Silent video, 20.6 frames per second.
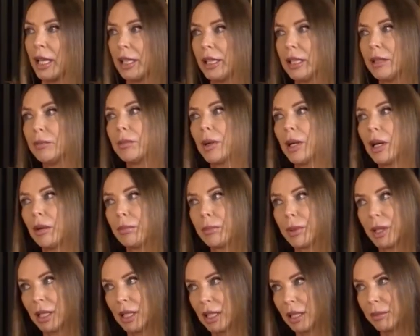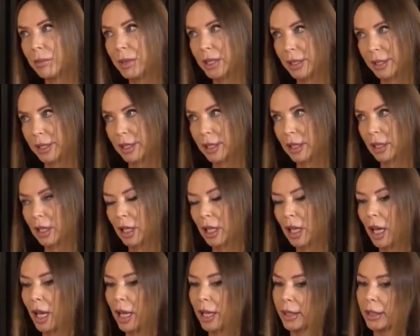либо программисты.
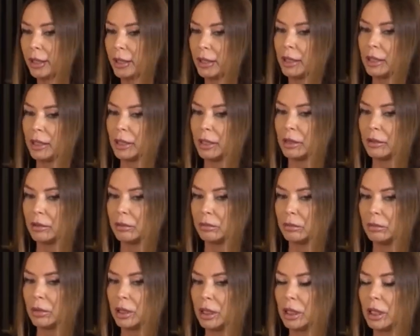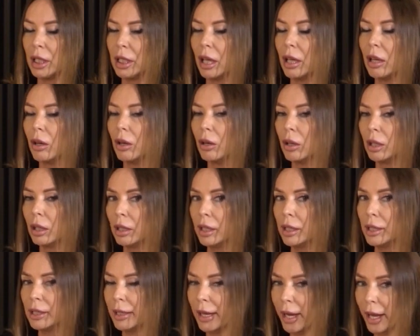И мне
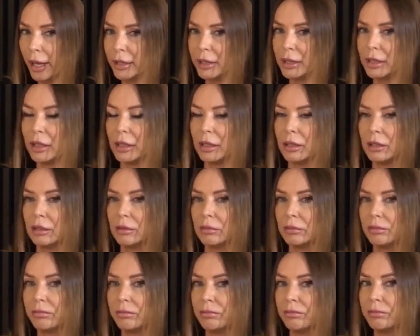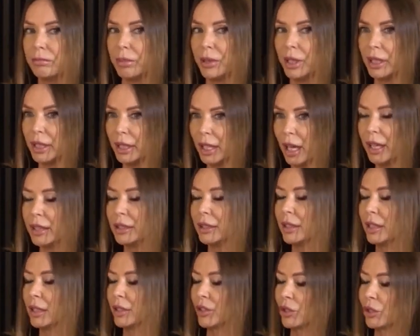крайне
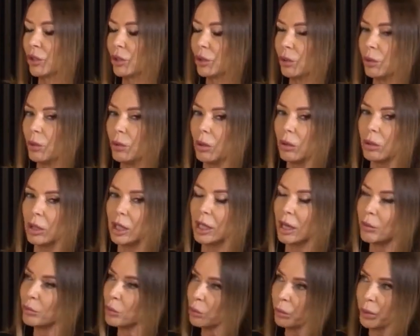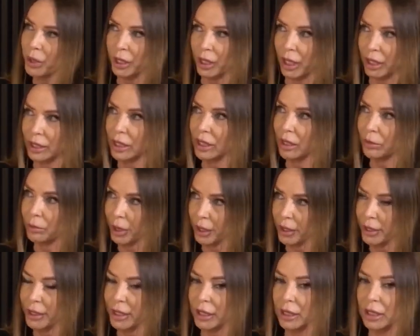приятно, что к кому бы я ни
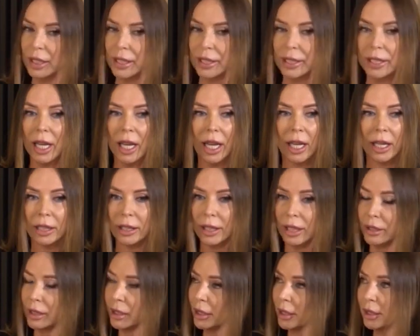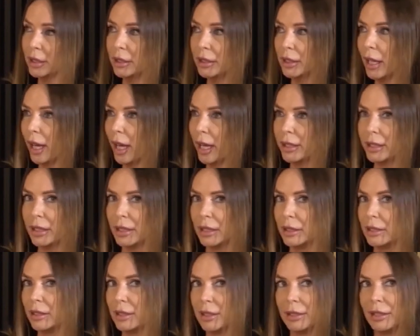обратилась, я никогда
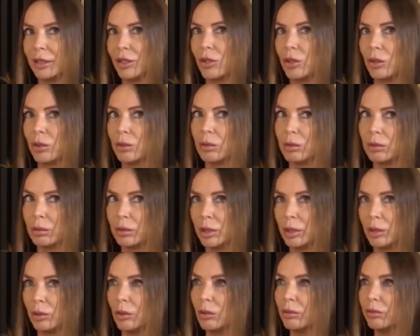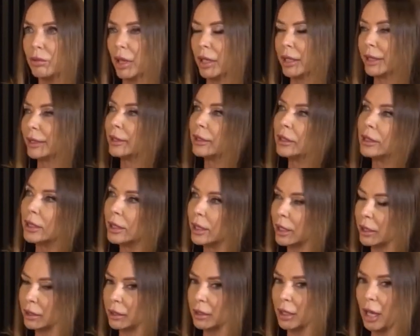не слышу слова
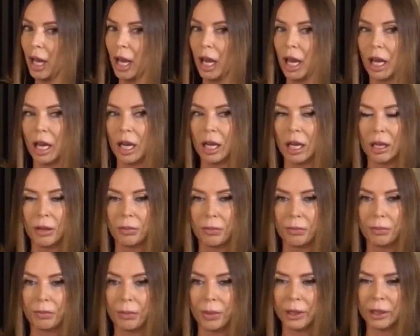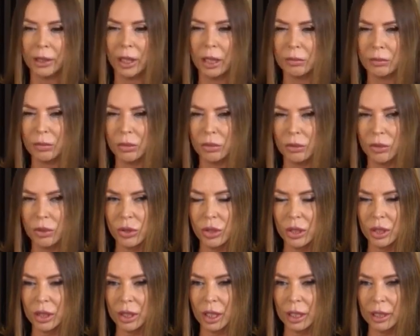«нет», э, потому
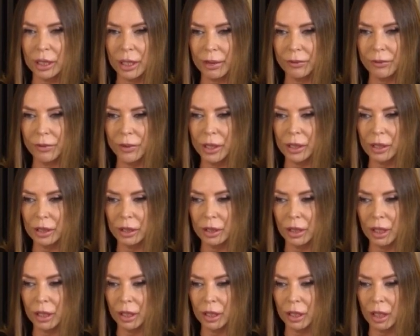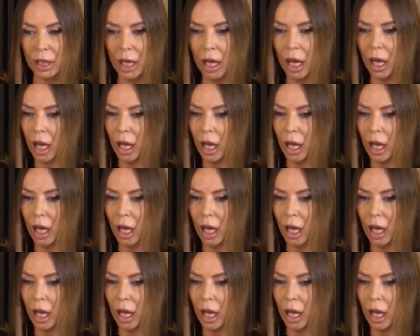что, наверное,